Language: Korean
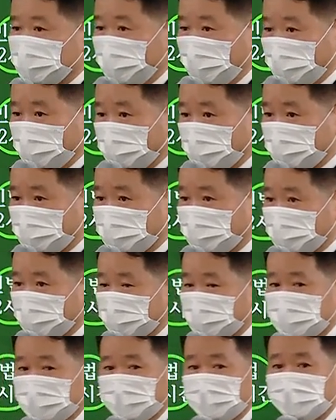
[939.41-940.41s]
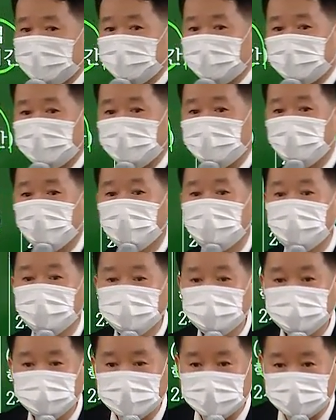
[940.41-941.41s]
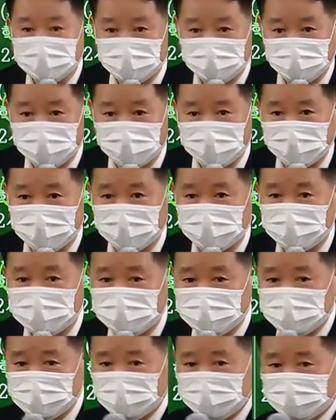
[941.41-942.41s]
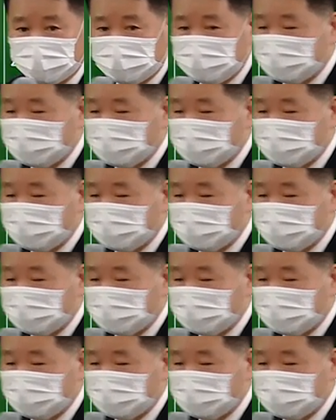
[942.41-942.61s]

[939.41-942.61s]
봐야 되는데 내가 못 볼 수 있단 말이에요. 그렇죠?